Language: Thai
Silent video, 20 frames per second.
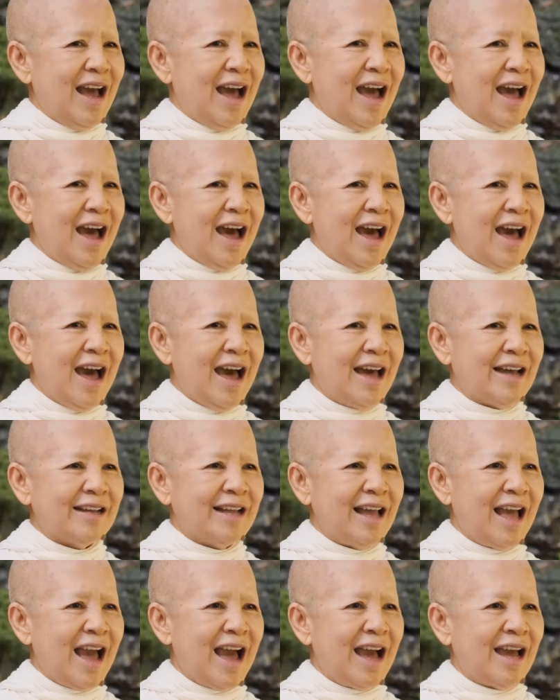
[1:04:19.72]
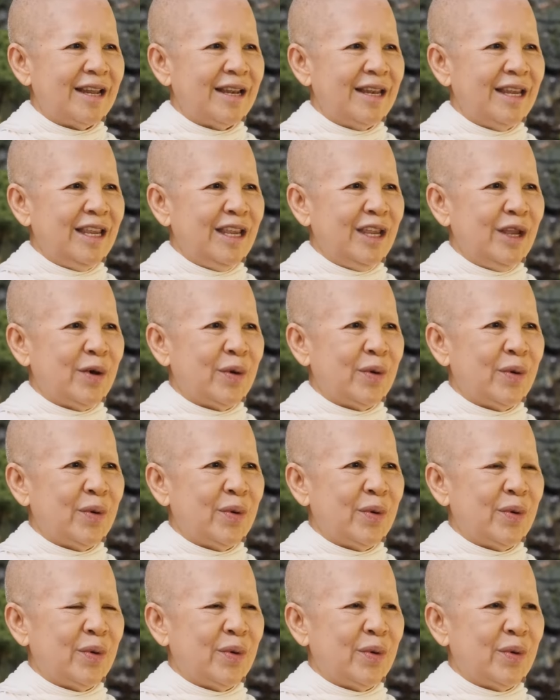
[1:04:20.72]
อาหังอนีโค
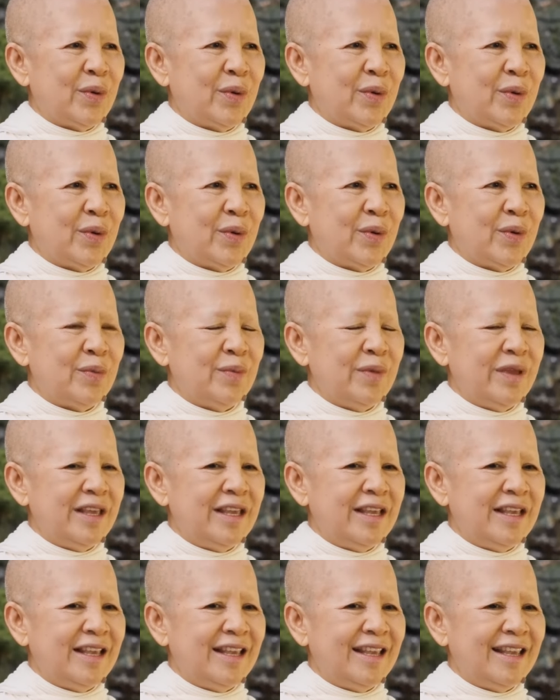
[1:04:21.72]
โหมิ